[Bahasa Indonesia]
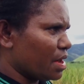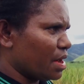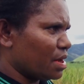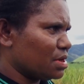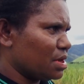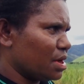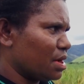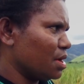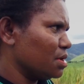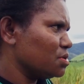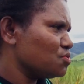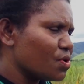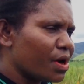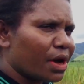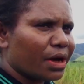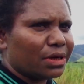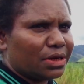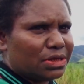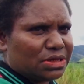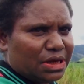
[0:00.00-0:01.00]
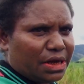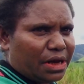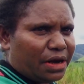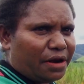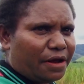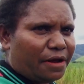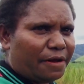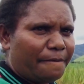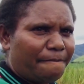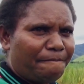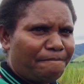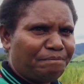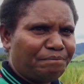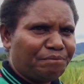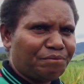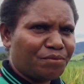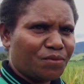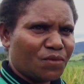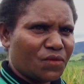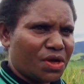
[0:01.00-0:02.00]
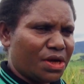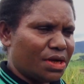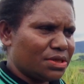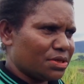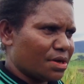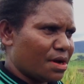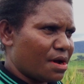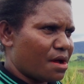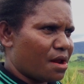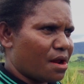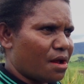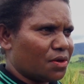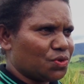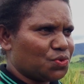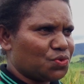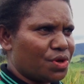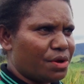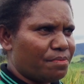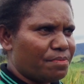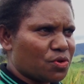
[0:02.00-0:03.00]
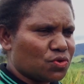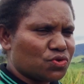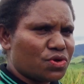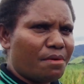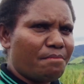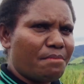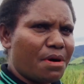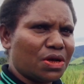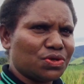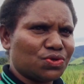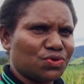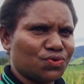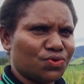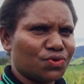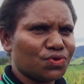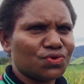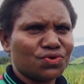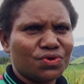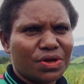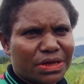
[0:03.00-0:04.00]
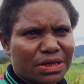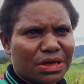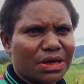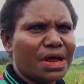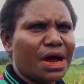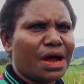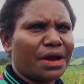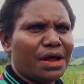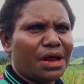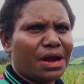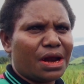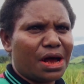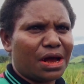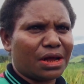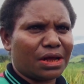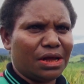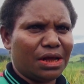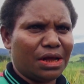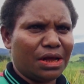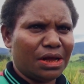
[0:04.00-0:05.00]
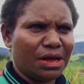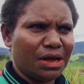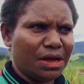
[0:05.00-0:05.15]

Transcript: tete itu yang di sini. Sekarang sudah bersama masuk, sudah tidak ada lagi.